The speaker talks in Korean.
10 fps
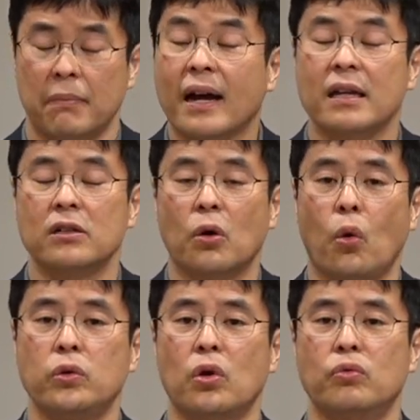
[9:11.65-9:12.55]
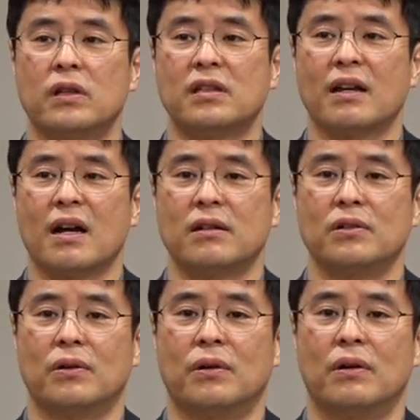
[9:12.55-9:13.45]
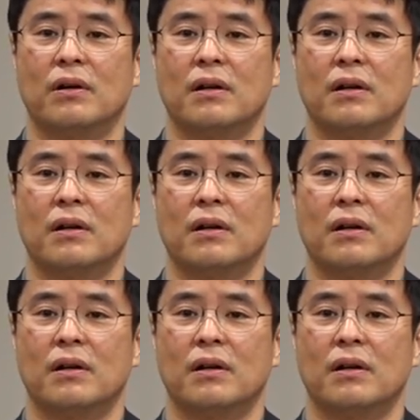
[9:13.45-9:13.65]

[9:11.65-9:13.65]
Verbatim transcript: 마귀는요 온통 우리 생각을요